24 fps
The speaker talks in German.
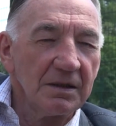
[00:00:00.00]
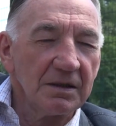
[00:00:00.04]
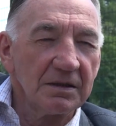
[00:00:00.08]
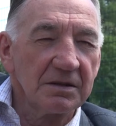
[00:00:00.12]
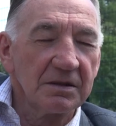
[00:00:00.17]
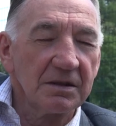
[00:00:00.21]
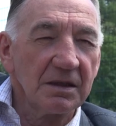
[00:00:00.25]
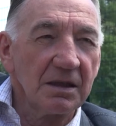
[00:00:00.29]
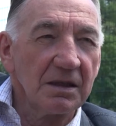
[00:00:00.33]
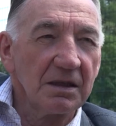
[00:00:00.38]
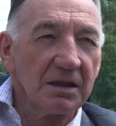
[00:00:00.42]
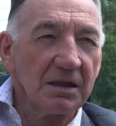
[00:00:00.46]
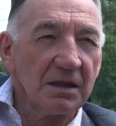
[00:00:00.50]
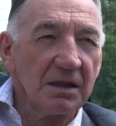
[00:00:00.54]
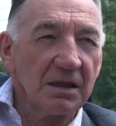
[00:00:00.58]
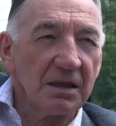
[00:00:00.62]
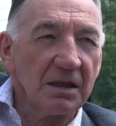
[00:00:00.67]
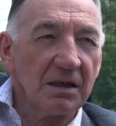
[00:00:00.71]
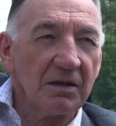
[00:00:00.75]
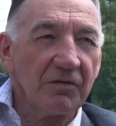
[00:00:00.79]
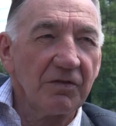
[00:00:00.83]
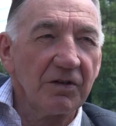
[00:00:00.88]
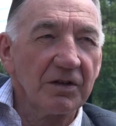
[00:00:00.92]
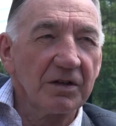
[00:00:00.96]
ist ja
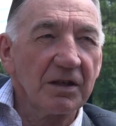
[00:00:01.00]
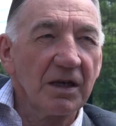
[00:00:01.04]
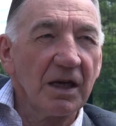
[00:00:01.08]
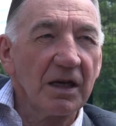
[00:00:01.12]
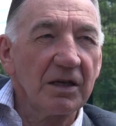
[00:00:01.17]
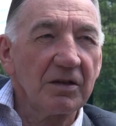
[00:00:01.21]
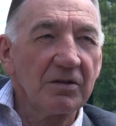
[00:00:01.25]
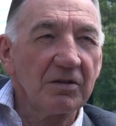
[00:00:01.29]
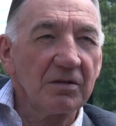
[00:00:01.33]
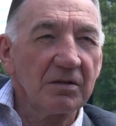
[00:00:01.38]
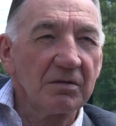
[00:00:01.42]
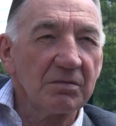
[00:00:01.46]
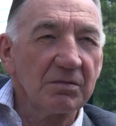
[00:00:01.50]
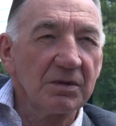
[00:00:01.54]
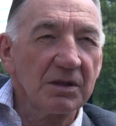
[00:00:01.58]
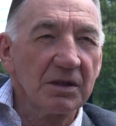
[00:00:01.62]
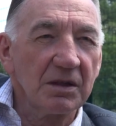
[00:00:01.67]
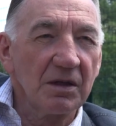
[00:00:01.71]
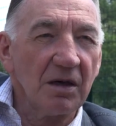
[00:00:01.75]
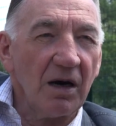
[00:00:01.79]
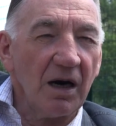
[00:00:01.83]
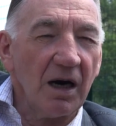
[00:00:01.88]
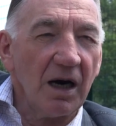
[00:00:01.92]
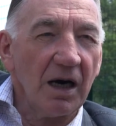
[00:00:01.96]
die Innenverteidigung
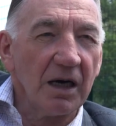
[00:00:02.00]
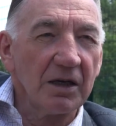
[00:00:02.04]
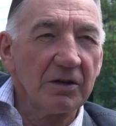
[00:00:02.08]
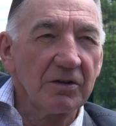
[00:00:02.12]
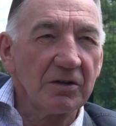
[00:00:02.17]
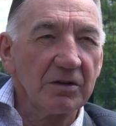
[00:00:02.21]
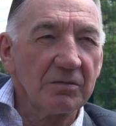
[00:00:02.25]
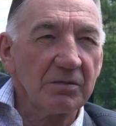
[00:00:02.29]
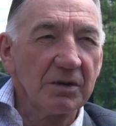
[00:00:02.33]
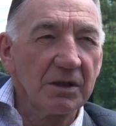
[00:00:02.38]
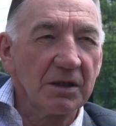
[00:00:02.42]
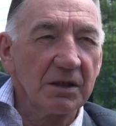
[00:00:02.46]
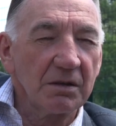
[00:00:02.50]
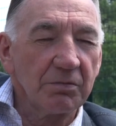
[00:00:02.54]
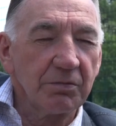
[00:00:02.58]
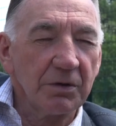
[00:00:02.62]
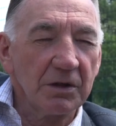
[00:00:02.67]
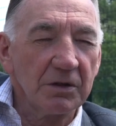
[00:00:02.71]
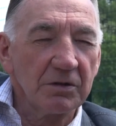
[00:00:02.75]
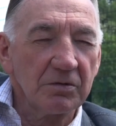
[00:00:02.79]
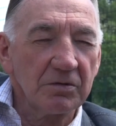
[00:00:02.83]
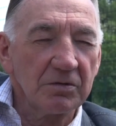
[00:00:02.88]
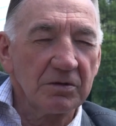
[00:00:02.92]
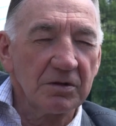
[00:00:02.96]
mit Kran und mit
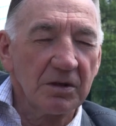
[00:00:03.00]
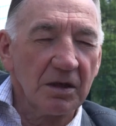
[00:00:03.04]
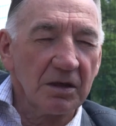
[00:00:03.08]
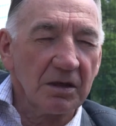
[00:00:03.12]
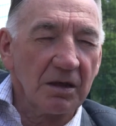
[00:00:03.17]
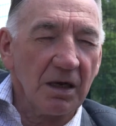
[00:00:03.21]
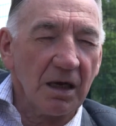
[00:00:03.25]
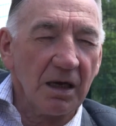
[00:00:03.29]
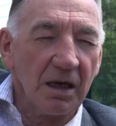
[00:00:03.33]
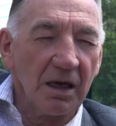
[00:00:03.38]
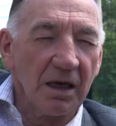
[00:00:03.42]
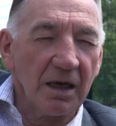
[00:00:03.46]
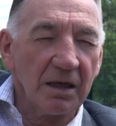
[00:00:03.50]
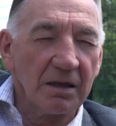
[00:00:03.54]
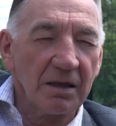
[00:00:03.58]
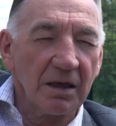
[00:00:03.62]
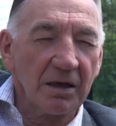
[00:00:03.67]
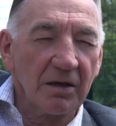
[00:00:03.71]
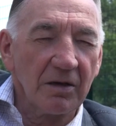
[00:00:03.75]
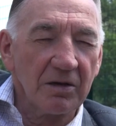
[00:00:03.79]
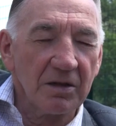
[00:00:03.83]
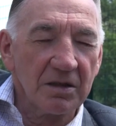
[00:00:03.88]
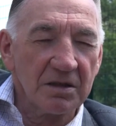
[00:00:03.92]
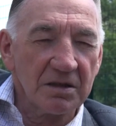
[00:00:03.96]
Badusa geklärt.
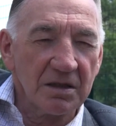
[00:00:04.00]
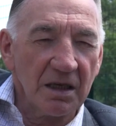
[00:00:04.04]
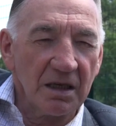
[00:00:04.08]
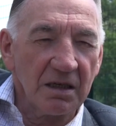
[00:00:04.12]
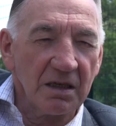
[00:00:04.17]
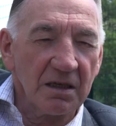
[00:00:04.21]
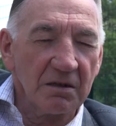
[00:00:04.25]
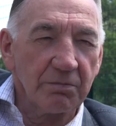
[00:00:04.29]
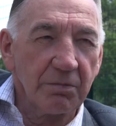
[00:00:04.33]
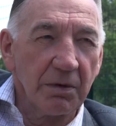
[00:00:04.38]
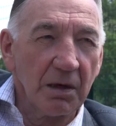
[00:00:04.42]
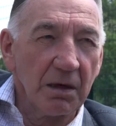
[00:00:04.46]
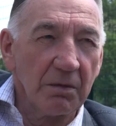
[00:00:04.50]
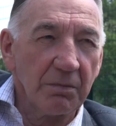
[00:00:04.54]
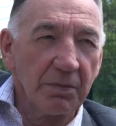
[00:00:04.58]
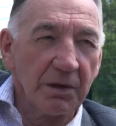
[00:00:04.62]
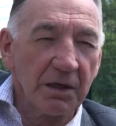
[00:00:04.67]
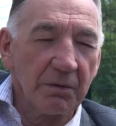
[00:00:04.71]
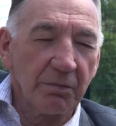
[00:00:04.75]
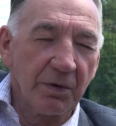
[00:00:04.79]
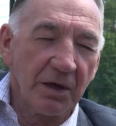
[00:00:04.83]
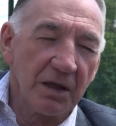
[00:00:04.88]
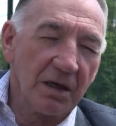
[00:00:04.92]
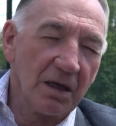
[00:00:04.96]
Da könnte es sein, dass
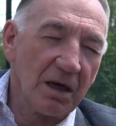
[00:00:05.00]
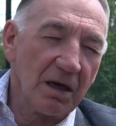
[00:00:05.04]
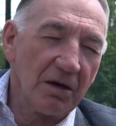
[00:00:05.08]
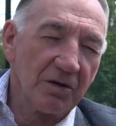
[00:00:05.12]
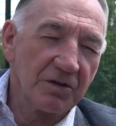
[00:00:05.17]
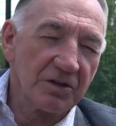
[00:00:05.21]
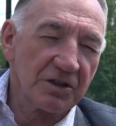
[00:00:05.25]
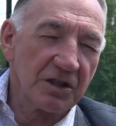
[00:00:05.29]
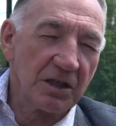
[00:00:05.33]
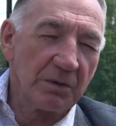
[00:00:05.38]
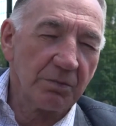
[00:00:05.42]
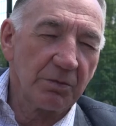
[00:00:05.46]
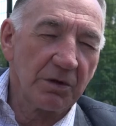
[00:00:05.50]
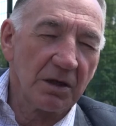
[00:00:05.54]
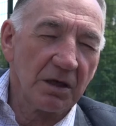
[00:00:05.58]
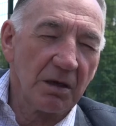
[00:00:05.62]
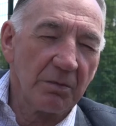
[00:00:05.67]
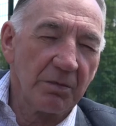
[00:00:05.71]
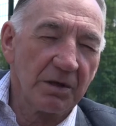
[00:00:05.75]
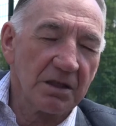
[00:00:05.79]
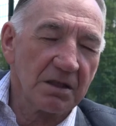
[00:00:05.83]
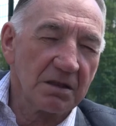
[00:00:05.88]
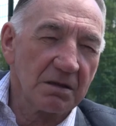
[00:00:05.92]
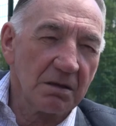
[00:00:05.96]
Peter rausschiebt und
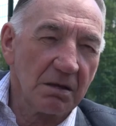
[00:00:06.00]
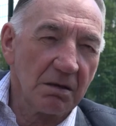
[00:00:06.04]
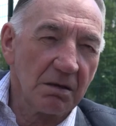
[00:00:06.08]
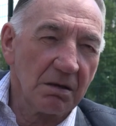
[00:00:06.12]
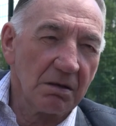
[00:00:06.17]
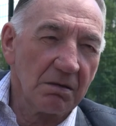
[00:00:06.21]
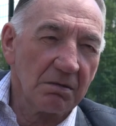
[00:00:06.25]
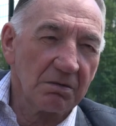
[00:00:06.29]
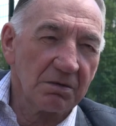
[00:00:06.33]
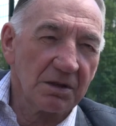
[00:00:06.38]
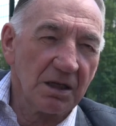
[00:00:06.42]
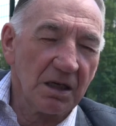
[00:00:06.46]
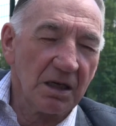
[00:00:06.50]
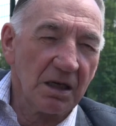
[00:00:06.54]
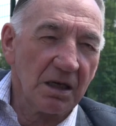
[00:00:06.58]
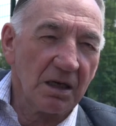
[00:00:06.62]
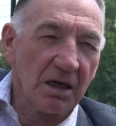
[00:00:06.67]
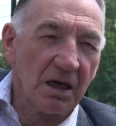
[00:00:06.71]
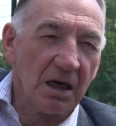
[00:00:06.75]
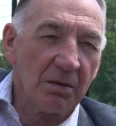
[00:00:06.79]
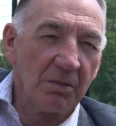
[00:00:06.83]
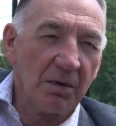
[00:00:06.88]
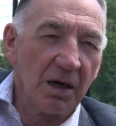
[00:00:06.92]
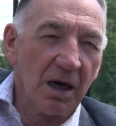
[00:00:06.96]
damit ist äh, Jenny
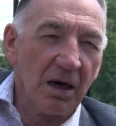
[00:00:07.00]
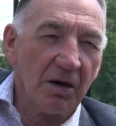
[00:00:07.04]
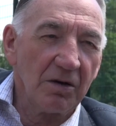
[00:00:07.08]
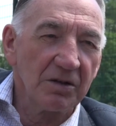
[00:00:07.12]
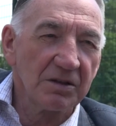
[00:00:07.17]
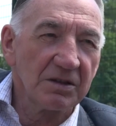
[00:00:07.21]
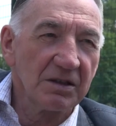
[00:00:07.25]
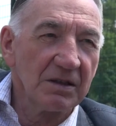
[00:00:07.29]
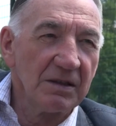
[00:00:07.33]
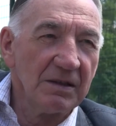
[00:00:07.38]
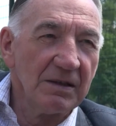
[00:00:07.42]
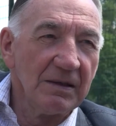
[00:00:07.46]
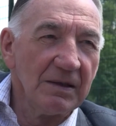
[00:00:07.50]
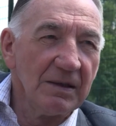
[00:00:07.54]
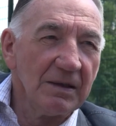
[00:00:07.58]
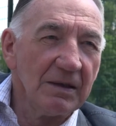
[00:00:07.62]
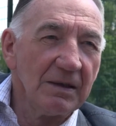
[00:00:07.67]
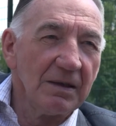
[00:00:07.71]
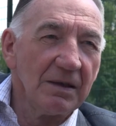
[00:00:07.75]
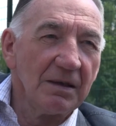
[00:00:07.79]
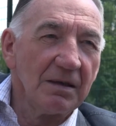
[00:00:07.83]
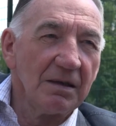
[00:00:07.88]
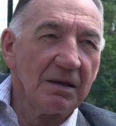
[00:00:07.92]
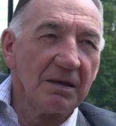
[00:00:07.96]
Kramer raus.
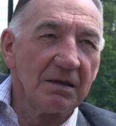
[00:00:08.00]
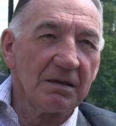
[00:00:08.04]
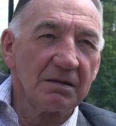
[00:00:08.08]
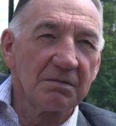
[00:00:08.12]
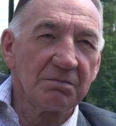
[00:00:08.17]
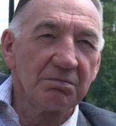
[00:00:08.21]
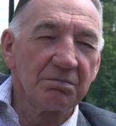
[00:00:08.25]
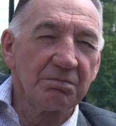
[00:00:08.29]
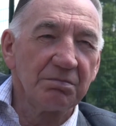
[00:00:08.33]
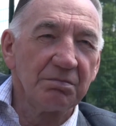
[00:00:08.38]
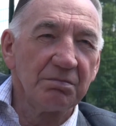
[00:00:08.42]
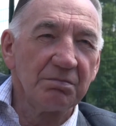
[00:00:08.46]
Äh,